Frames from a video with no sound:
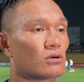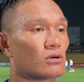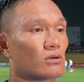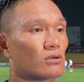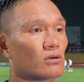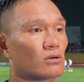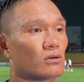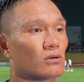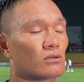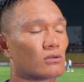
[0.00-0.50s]

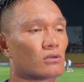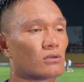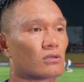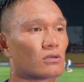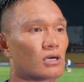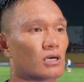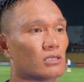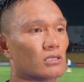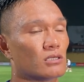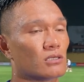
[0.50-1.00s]
nó nó
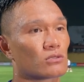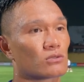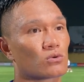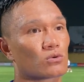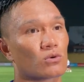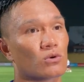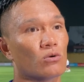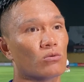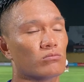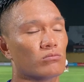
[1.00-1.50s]
nó gần như nó
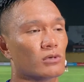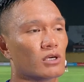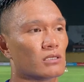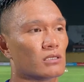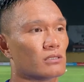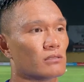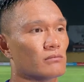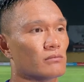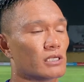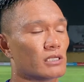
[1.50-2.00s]
tụt cùng mình
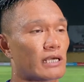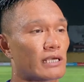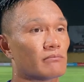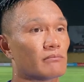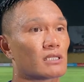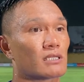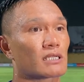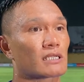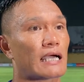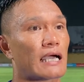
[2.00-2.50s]
mình đánh
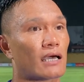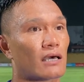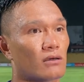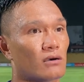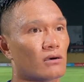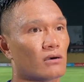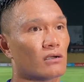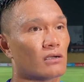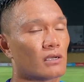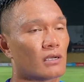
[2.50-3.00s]
mất tất cả
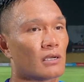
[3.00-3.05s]
rồi